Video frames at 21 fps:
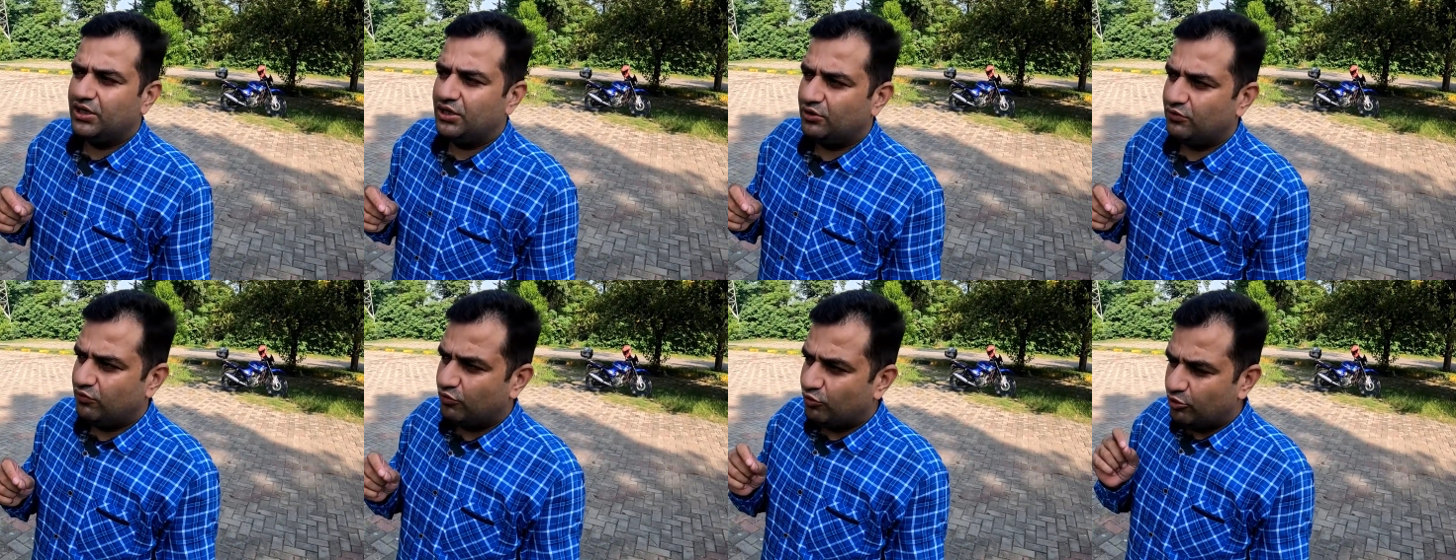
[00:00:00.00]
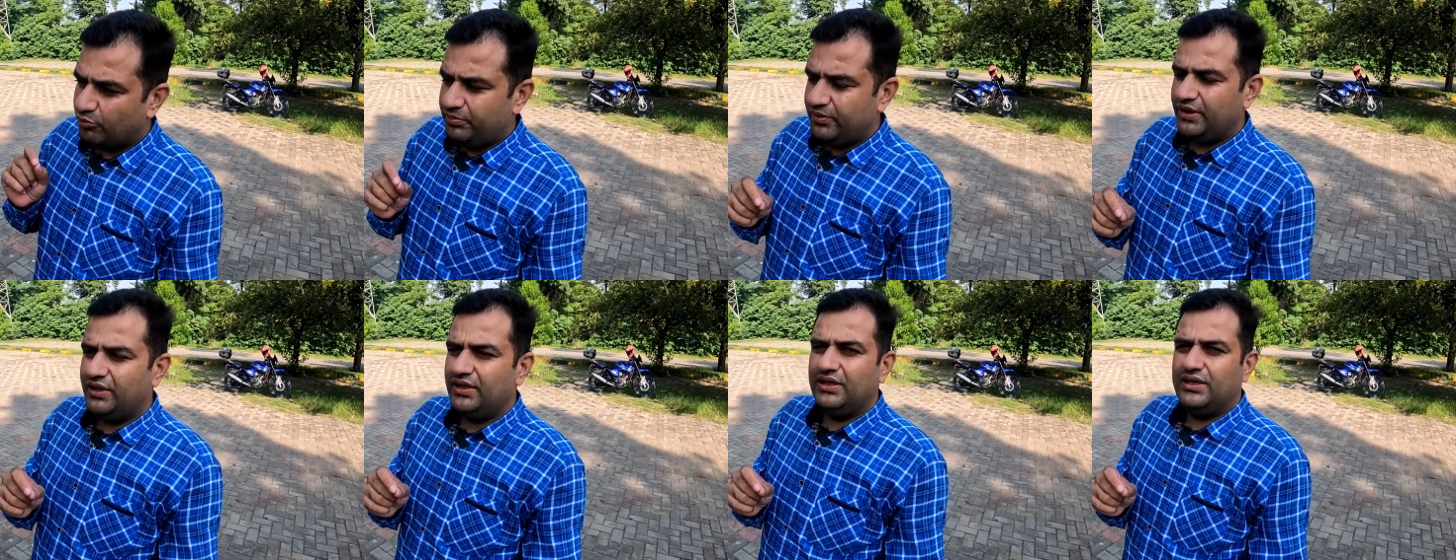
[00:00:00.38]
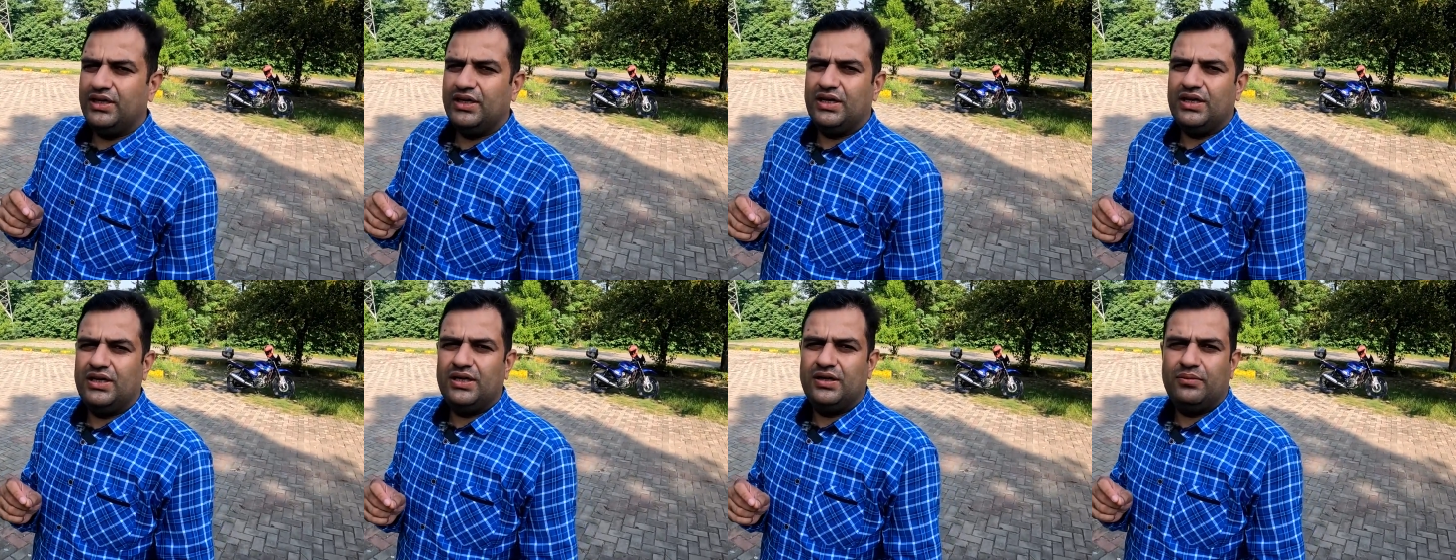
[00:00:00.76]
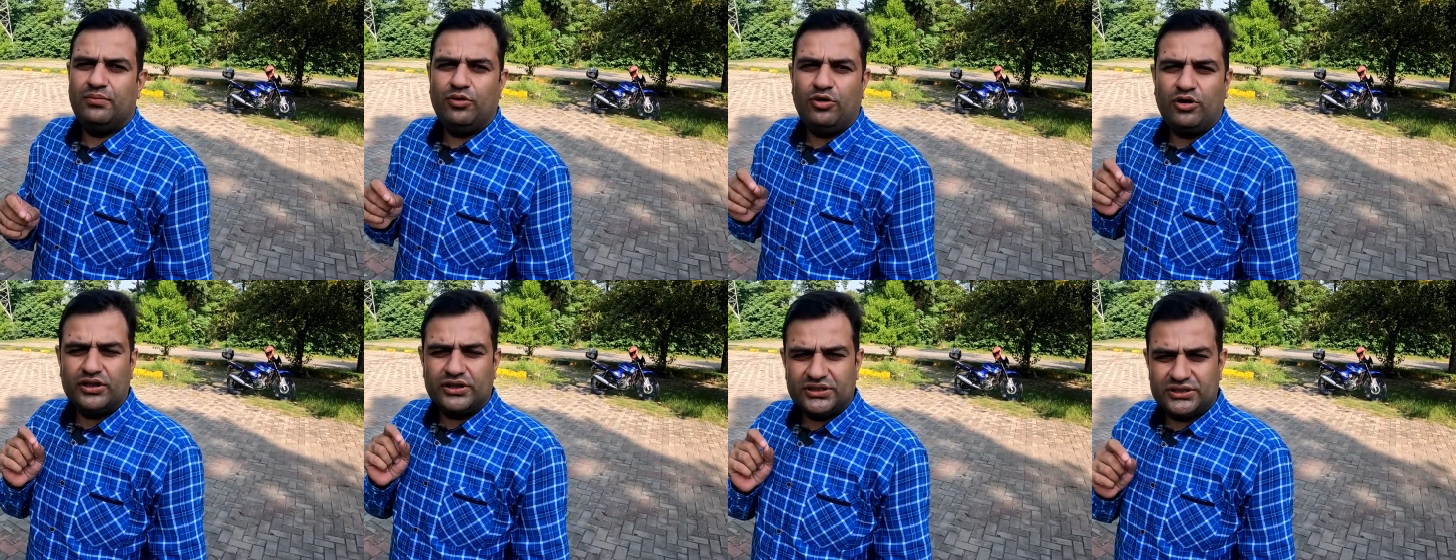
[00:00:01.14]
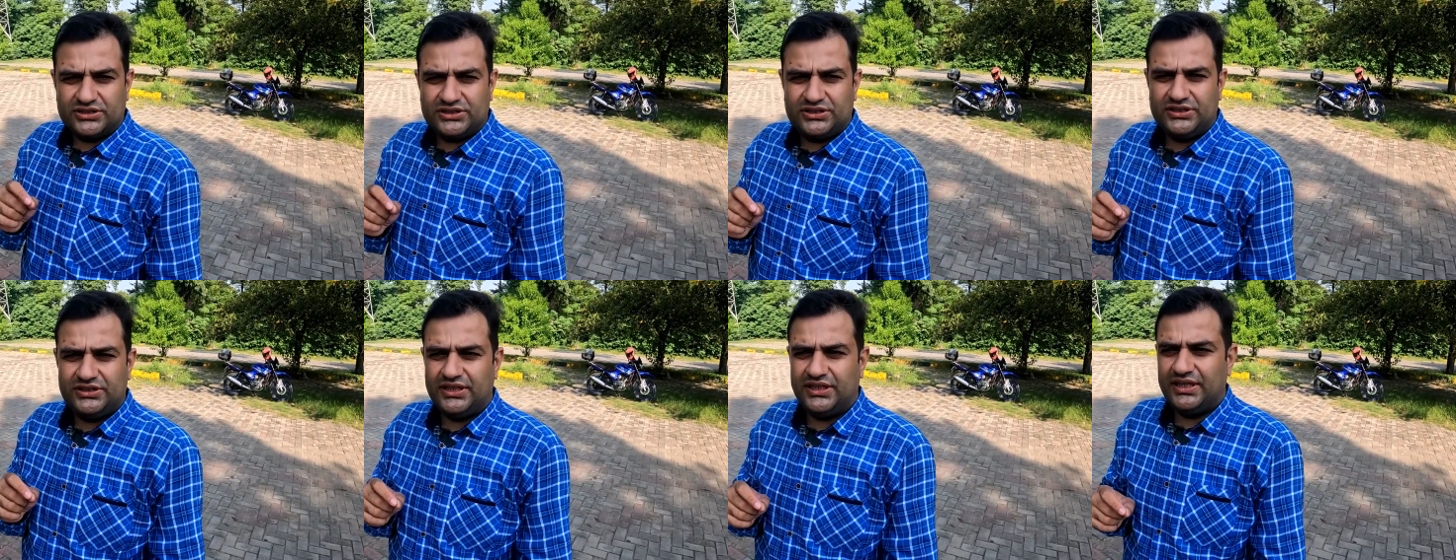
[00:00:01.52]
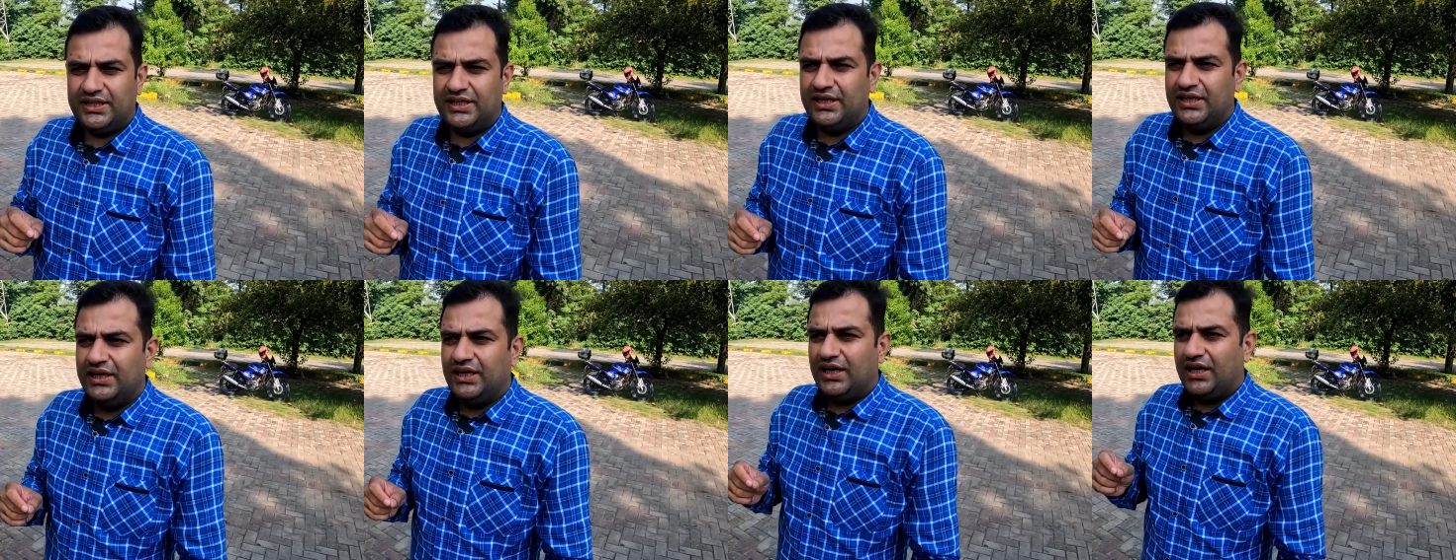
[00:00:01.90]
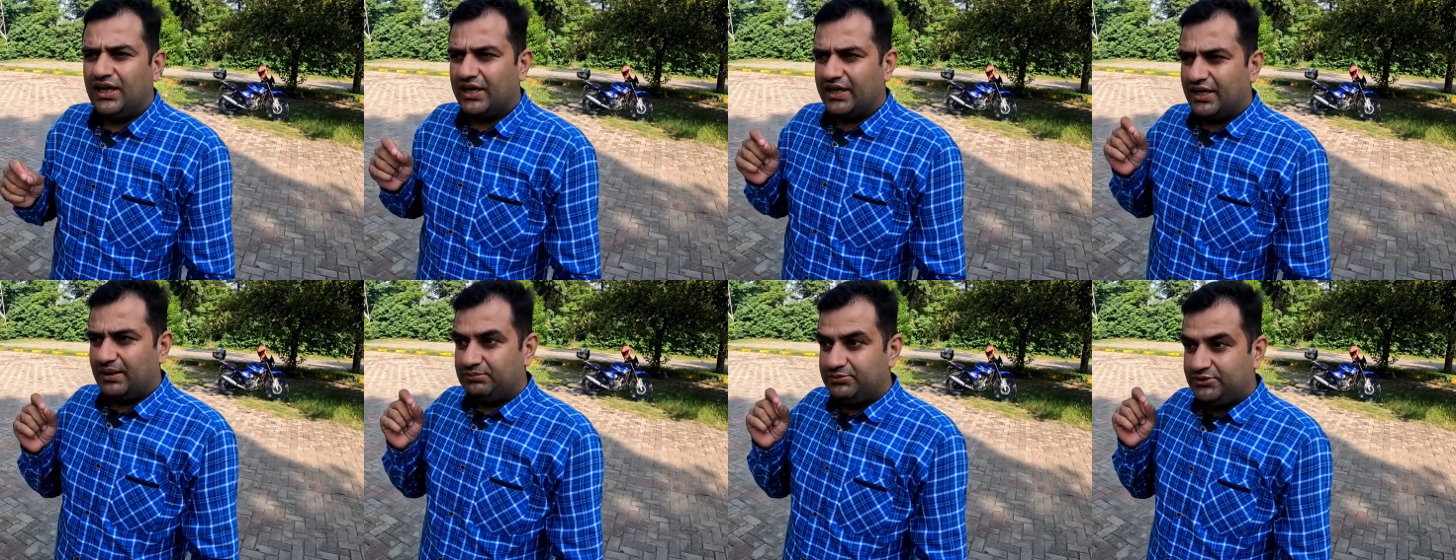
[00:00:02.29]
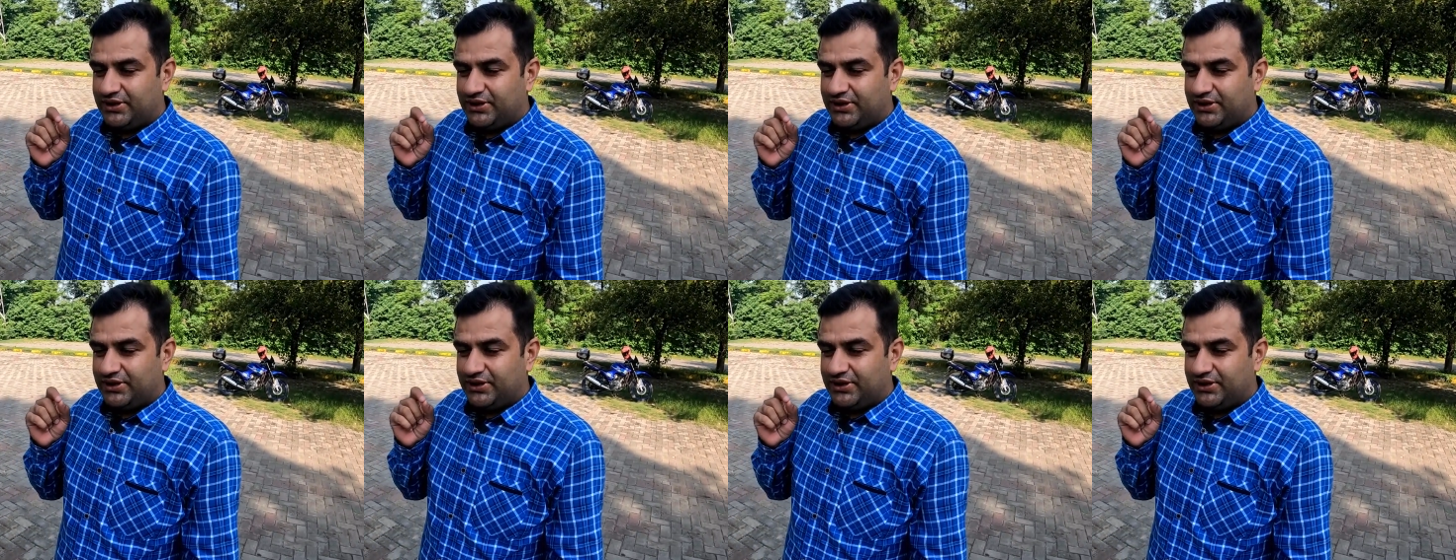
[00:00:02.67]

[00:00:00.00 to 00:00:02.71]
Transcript: तो वो भी बहुत अच्छी है अगर आप